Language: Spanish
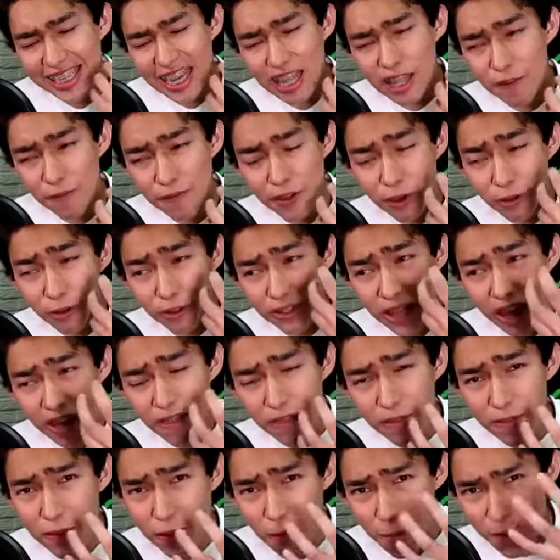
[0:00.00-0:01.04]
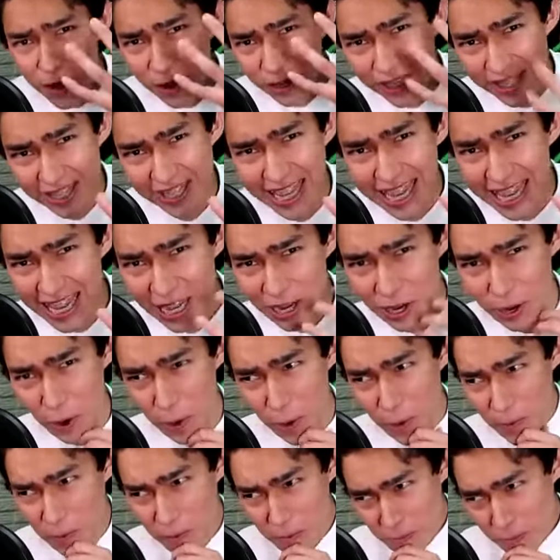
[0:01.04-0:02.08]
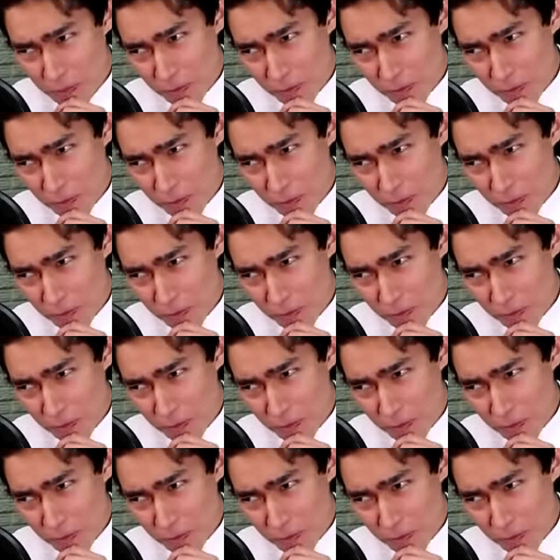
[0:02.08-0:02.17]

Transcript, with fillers: es la dificultad número 5